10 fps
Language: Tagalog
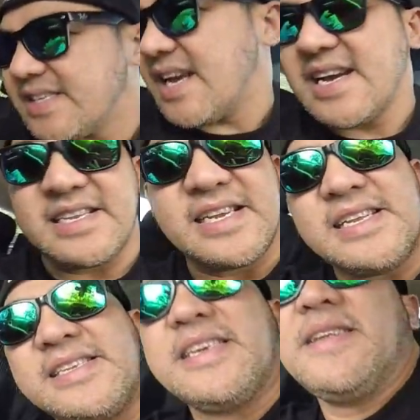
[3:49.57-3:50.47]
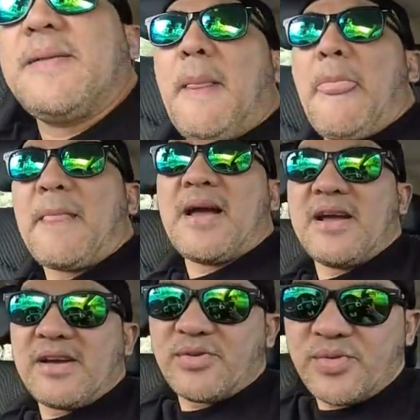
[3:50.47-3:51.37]
yan yan yan
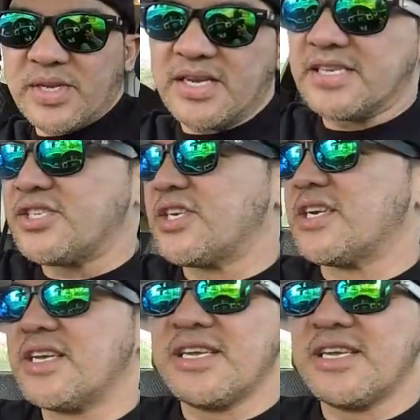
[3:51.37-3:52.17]
kakakuha na natin siya